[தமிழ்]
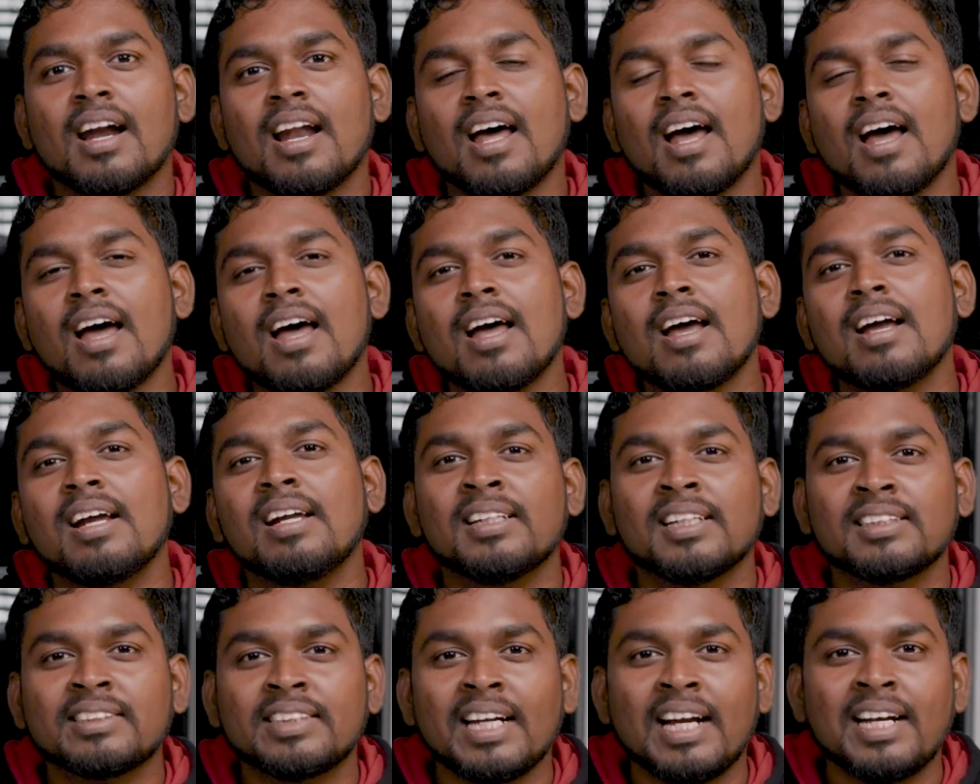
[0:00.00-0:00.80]
ஆனா
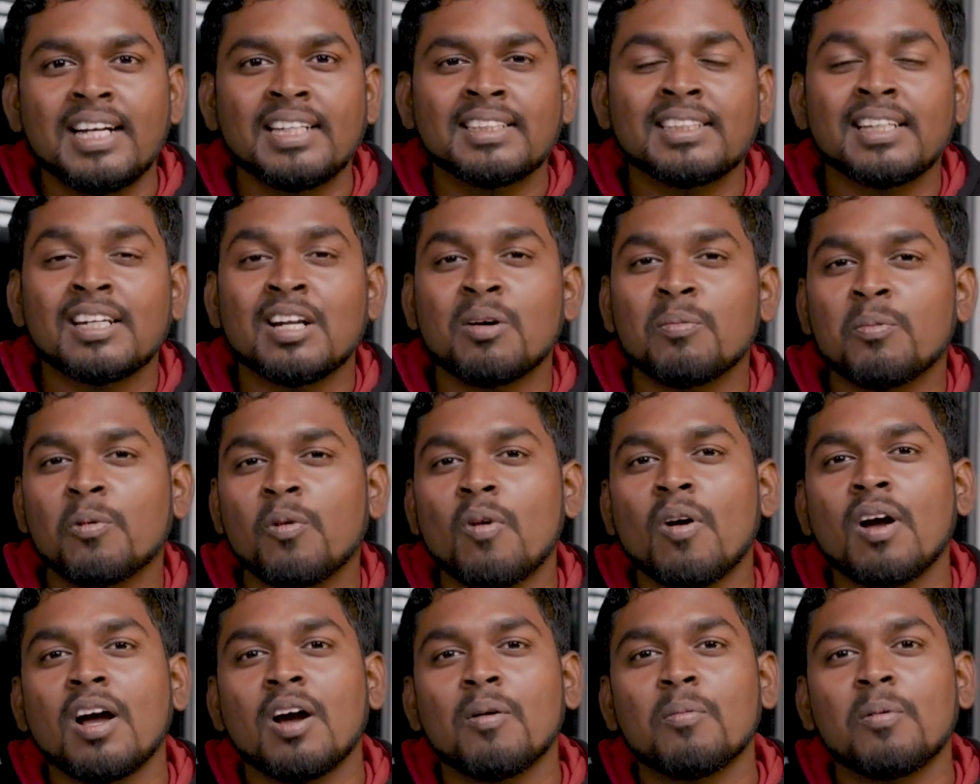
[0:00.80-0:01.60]
இந்த சயின்டிஸ்ட் என்ன
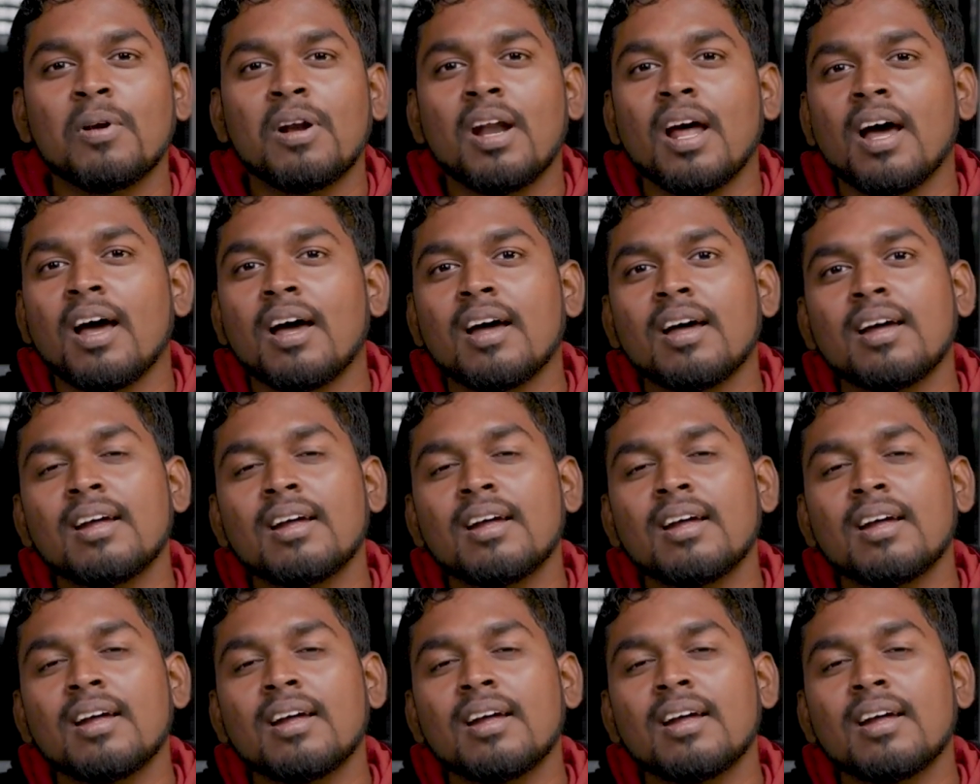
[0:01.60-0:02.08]
பண்ணுவாங்க அப்படின்னா